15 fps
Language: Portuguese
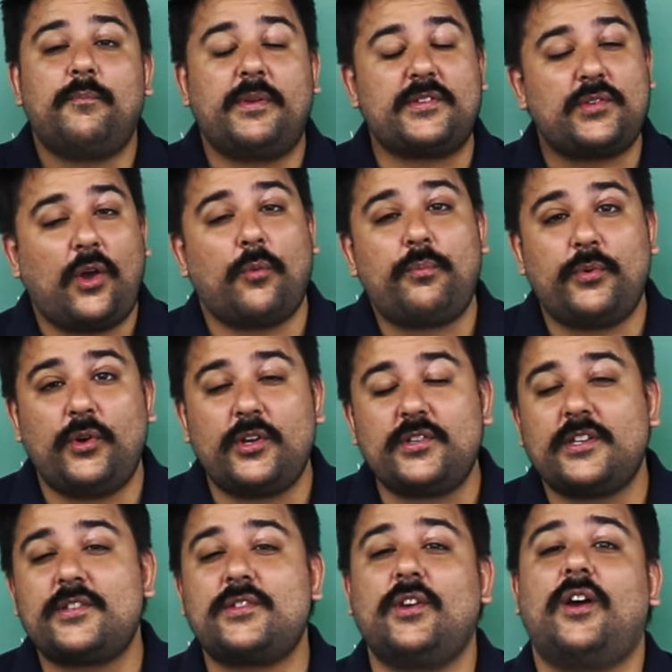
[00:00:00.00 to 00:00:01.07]
Pessoal, por
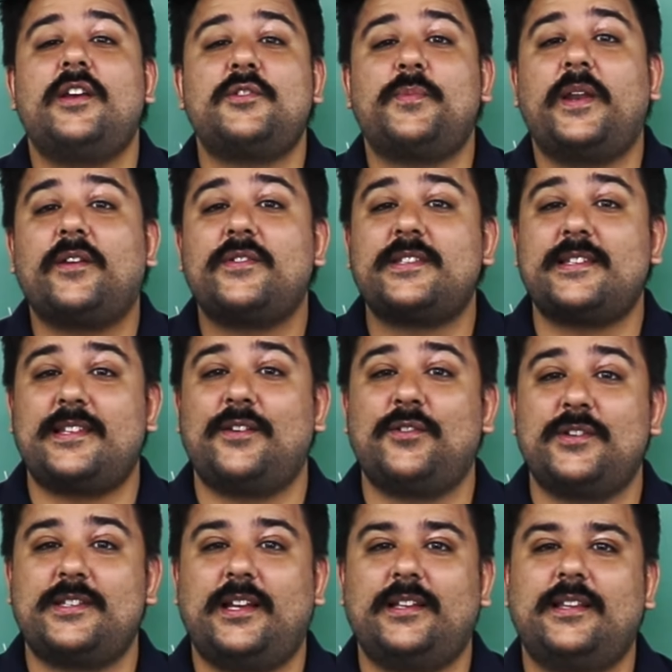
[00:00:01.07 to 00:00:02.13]
hoje é só. Espero que vocês tenham
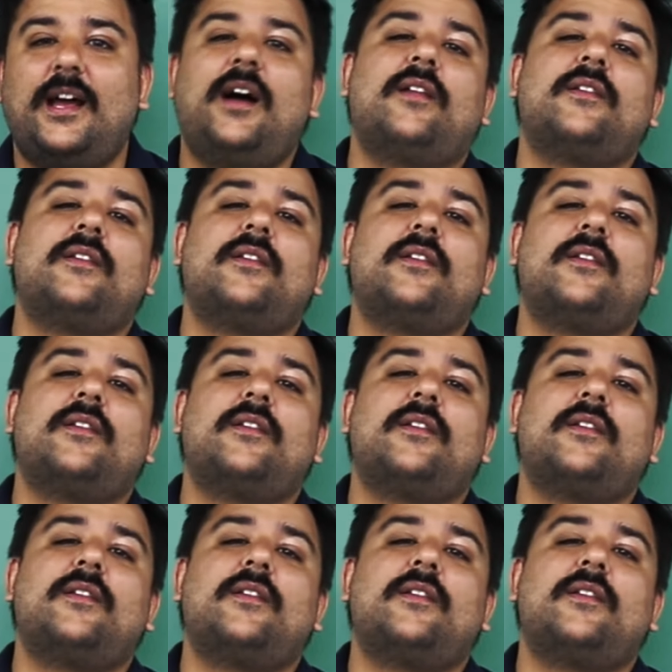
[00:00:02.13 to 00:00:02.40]
gostado da